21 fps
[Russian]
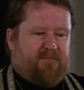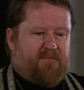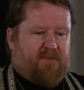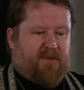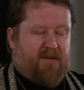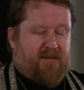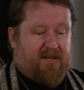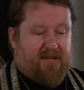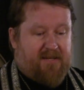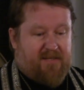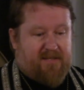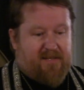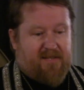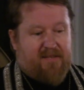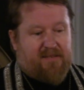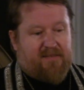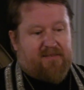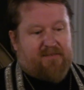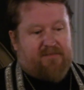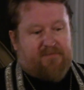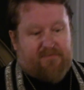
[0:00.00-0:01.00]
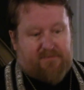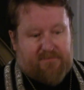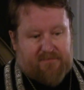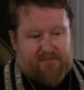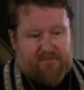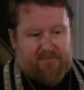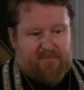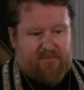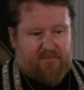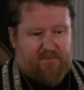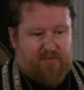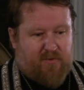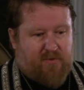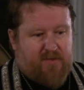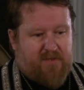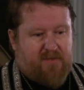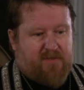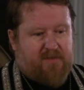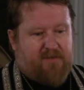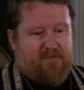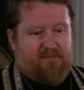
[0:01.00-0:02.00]
Проходя
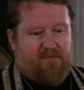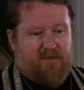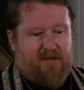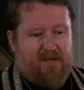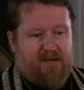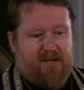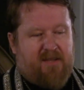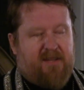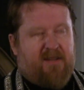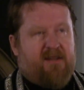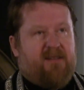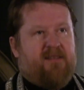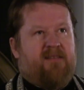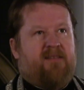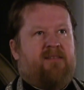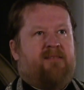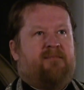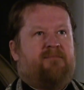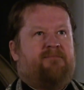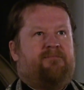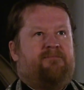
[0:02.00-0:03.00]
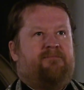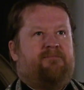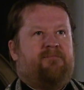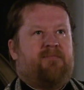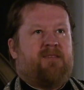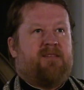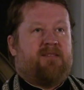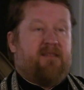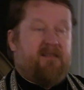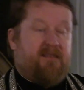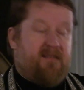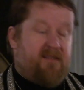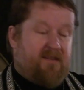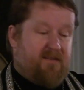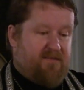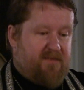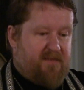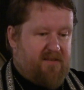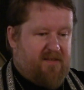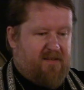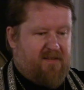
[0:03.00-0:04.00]
путь покаяния, изо дня
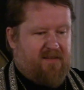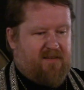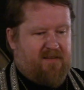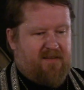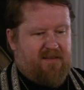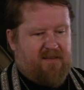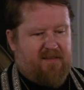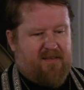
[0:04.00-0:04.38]
в день,